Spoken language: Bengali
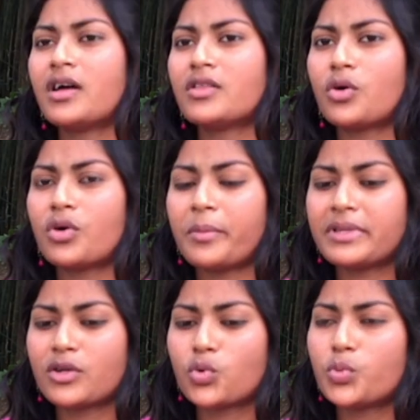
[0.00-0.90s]
তখন
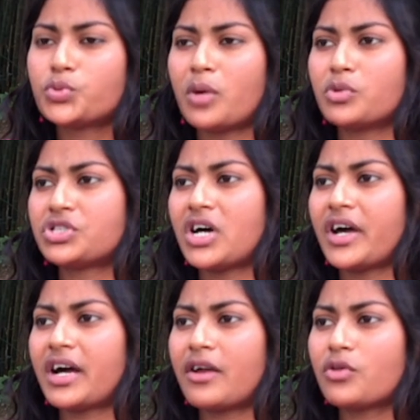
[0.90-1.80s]
আমাদের খুব সমস্যা
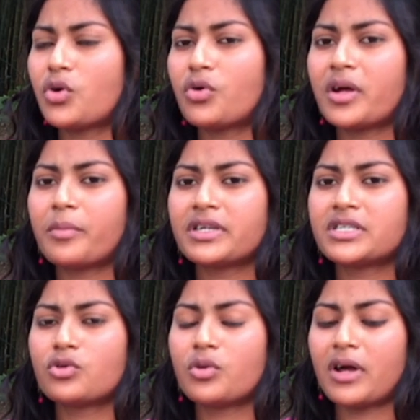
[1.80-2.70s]
হয় কারণ তখন আমরা
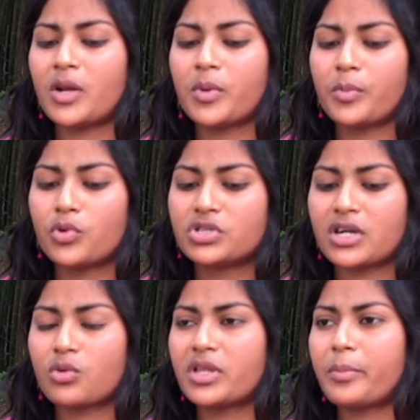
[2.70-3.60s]
সেগুলো ভালোভাবে পরিষ্কার
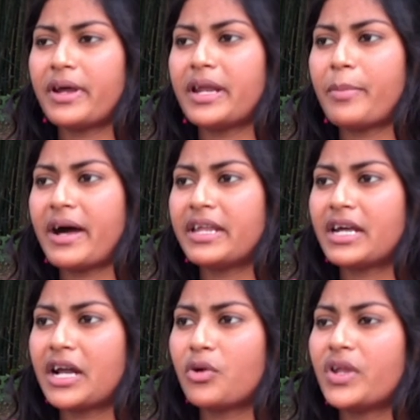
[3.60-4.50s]
করতে পারি না পানির
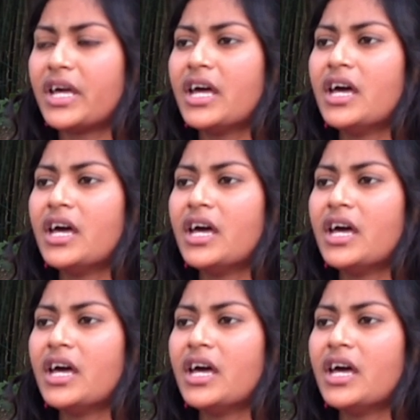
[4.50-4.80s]
কারণে